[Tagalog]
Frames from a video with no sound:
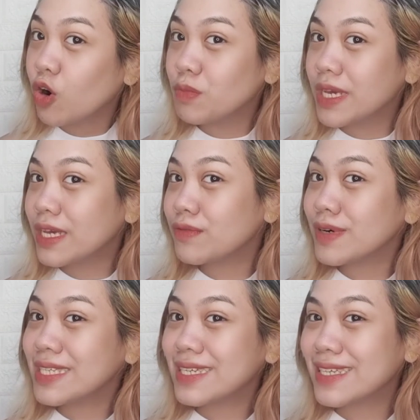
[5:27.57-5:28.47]

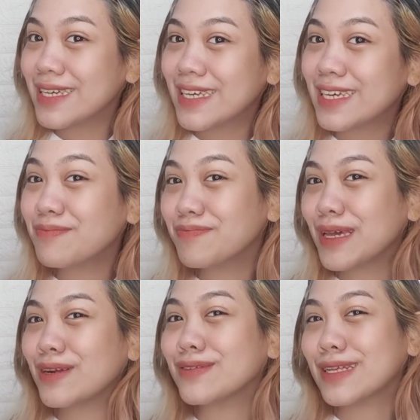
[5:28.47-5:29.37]
Umiiwas sa sakit
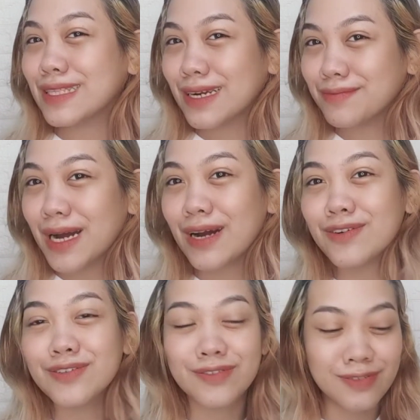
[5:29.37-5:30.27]
pero
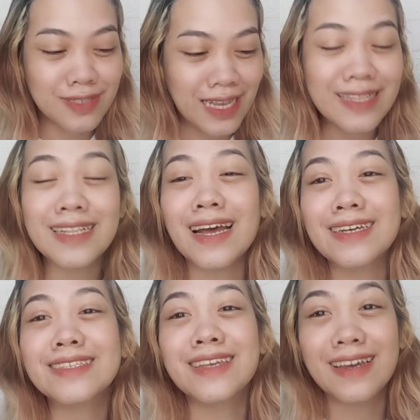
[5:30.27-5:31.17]
nagtrabaho kung saan
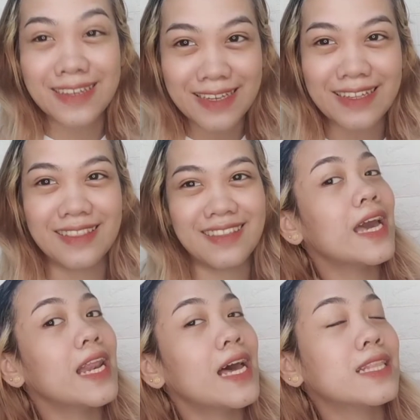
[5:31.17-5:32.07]
ang sakit.
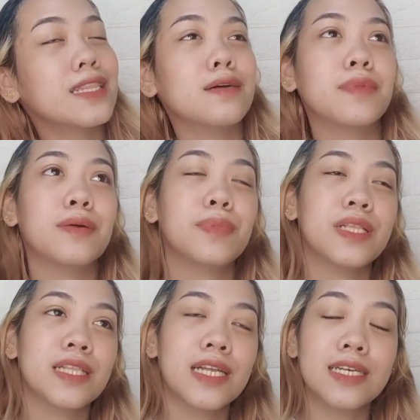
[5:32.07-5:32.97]
Kaya lahat ng mga
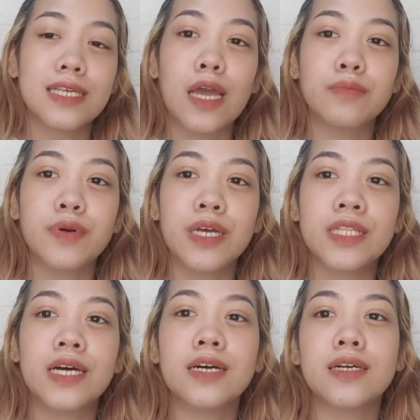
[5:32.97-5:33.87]
pinadala sa aking
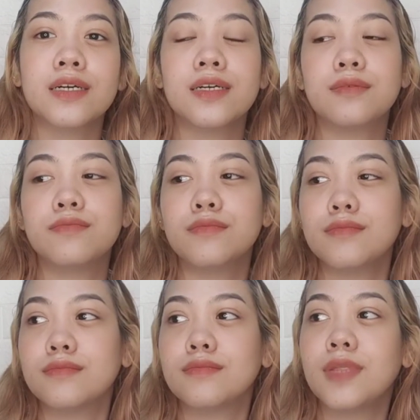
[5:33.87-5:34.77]
product
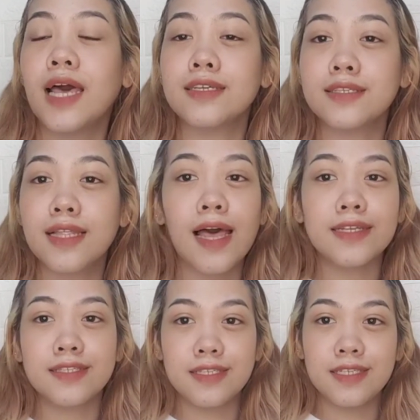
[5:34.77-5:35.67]
last
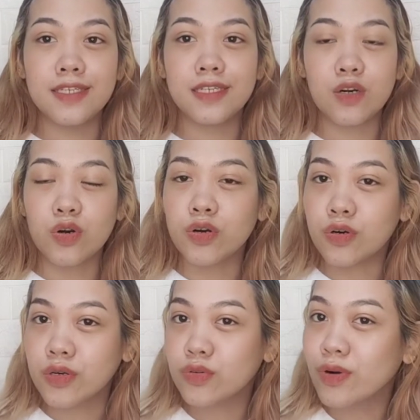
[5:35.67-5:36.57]
last year
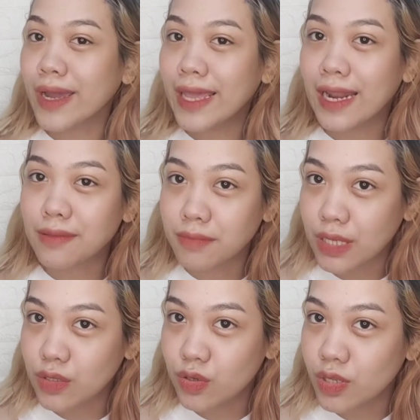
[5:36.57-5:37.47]
or kung kailan
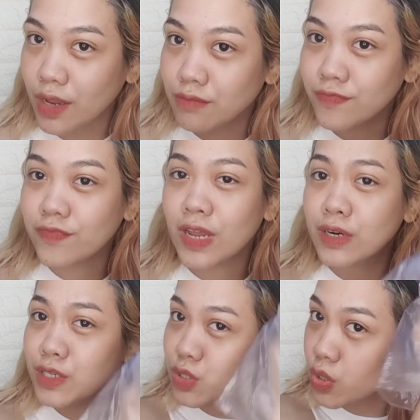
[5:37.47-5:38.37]
man yun. I'm
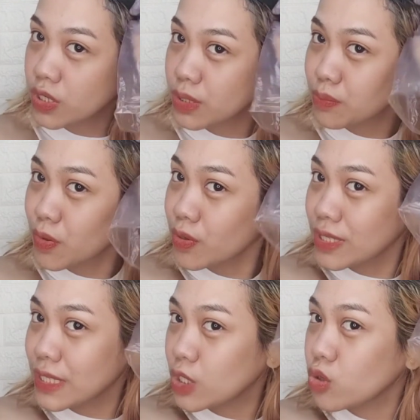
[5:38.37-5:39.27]
very sorry po.
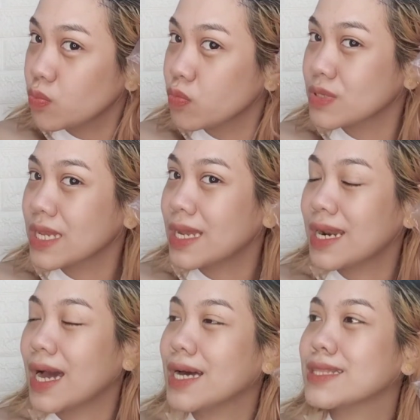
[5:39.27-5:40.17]
Hindi ko po
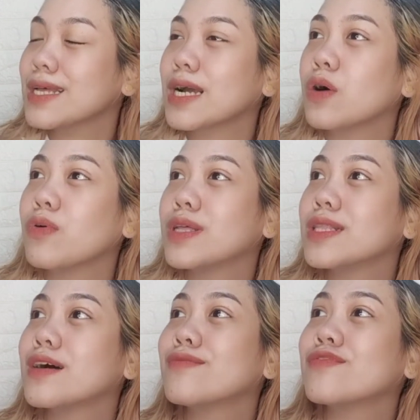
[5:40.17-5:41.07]
sila lahat nagawa
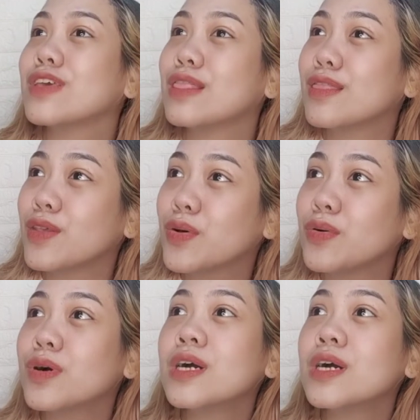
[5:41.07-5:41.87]
ng video